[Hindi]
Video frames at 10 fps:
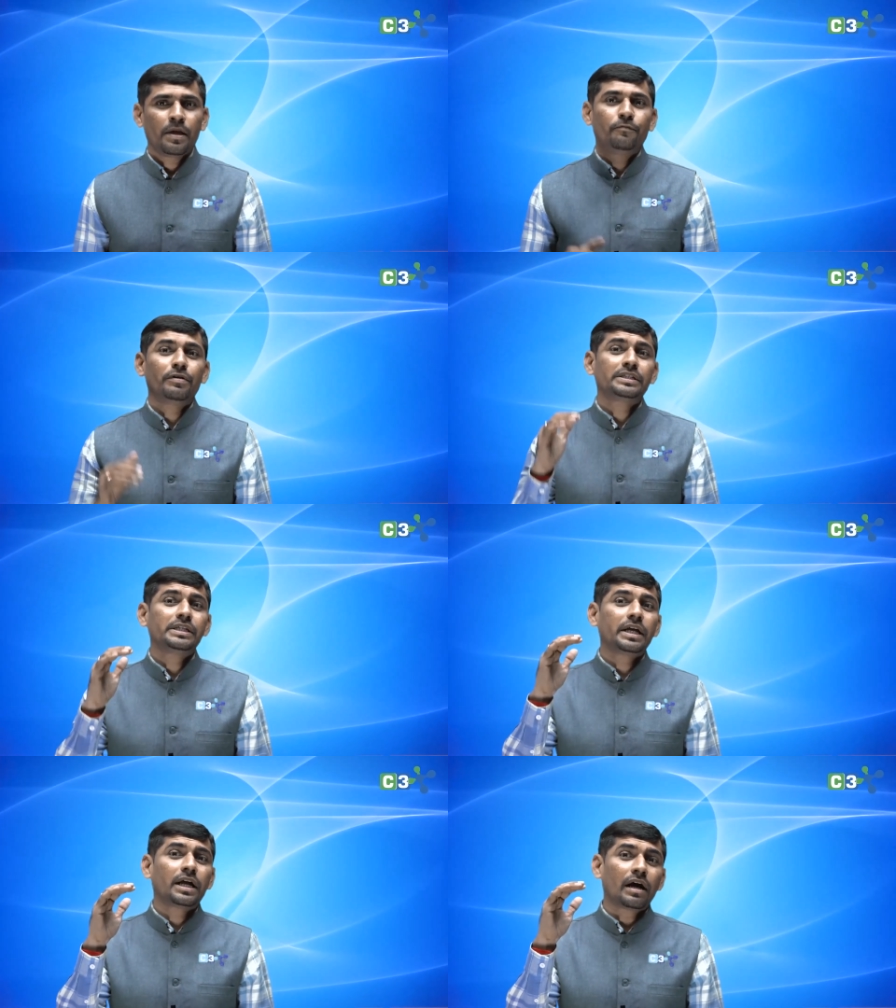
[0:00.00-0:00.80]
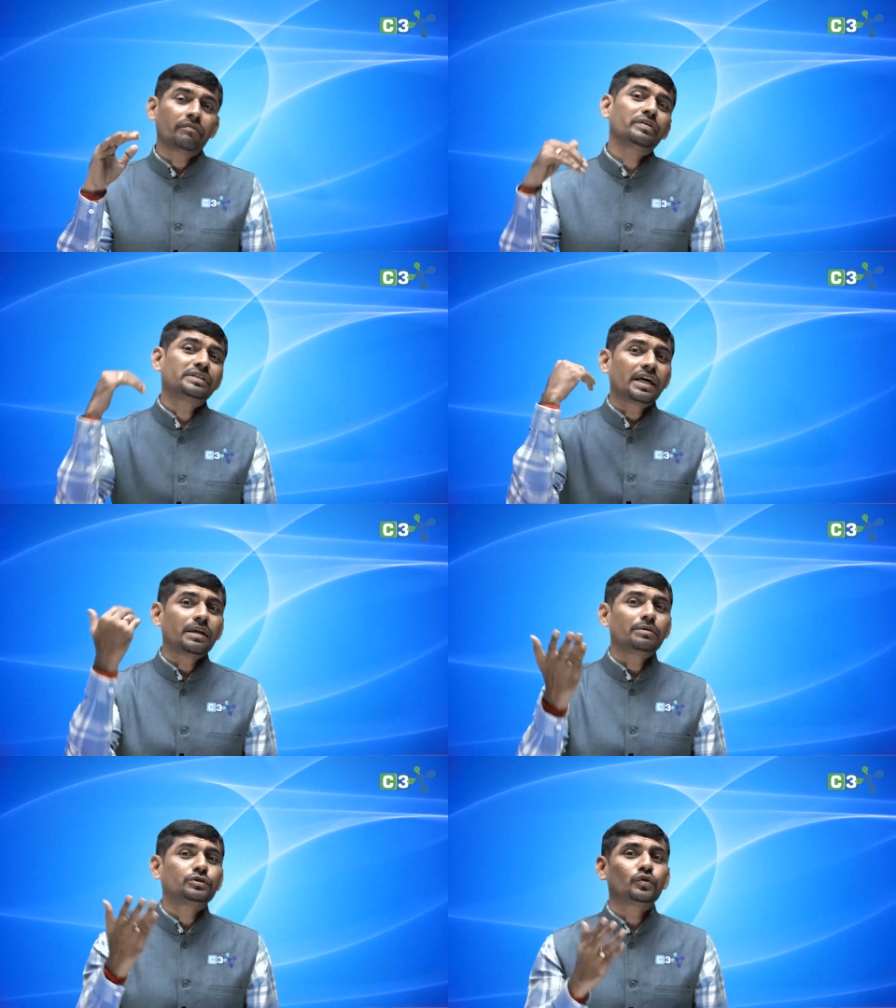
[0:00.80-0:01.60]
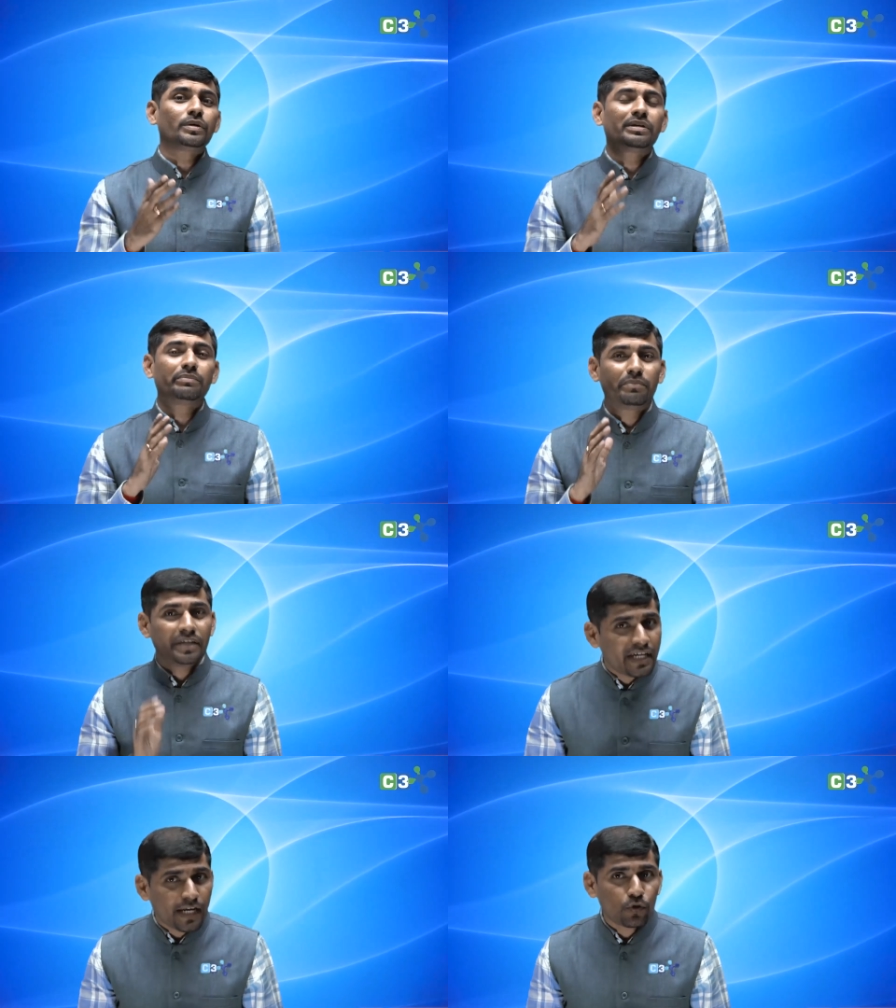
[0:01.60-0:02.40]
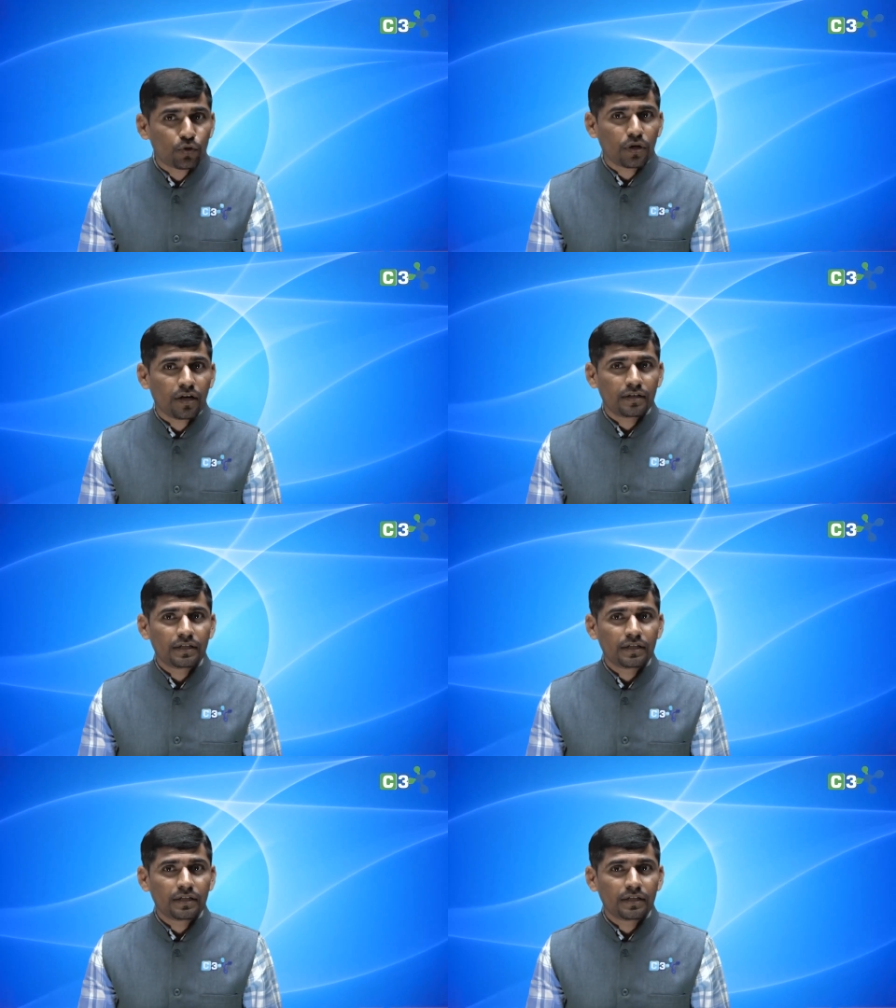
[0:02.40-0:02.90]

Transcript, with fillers: वैसे काफ़ी सारे बच्चों के मन में भी ये डाउट होगा